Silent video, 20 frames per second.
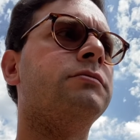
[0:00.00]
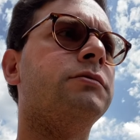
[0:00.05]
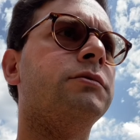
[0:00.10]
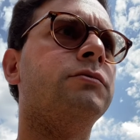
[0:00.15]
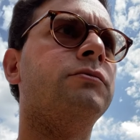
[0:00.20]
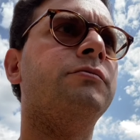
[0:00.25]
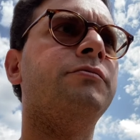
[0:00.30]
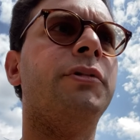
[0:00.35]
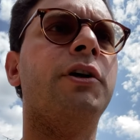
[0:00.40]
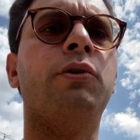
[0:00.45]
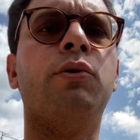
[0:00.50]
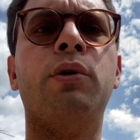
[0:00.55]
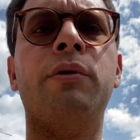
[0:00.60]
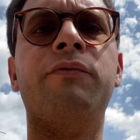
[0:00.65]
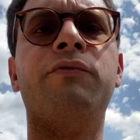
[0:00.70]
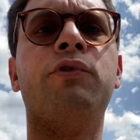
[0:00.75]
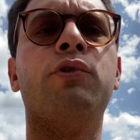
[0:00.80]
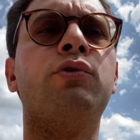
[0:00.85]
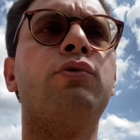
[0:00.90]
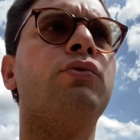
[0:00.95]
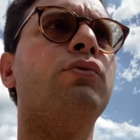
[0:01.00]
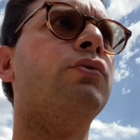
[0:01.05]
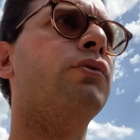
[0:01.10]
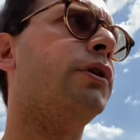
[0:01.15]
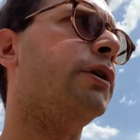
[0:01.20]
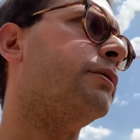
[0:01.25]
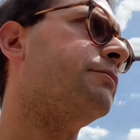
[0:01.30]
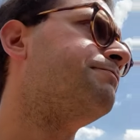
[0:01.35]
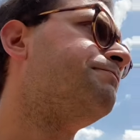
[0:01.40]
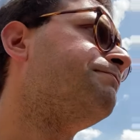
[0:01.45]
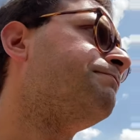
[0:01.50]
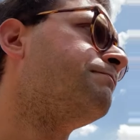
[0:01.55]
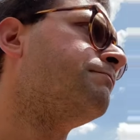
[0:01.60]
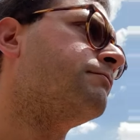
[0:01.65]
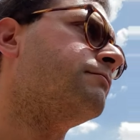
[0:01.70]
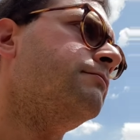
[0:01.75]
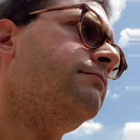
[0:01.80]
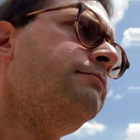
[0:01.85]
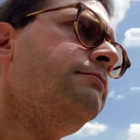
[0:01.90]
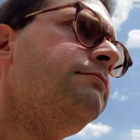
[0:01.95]
un piccolo infortunio.
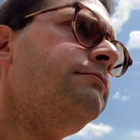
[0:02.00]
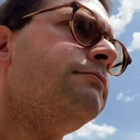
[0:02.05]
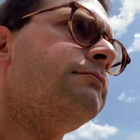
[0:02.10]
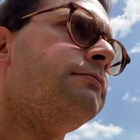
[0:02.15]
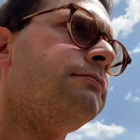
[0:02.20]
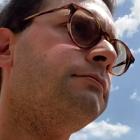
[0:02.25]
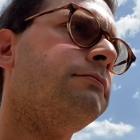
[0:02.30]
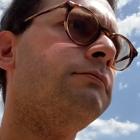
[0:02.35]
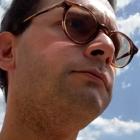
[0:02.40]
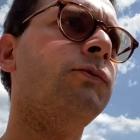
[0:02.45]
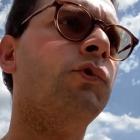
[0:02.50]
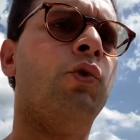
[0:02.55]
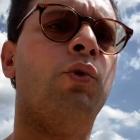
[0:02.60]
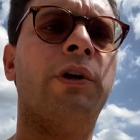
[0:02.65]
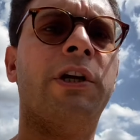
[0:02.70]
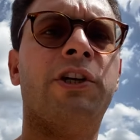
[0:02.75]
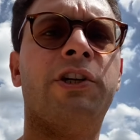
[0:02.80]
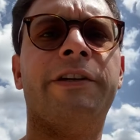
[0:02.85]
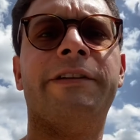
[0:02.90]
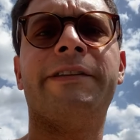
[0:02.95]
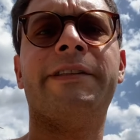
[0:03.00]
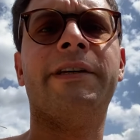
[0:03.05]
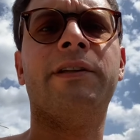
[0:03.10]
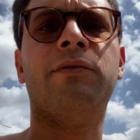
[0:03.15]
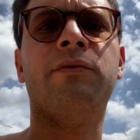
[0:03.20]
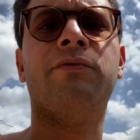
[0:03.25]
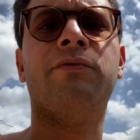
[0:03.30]
Ora c'è stato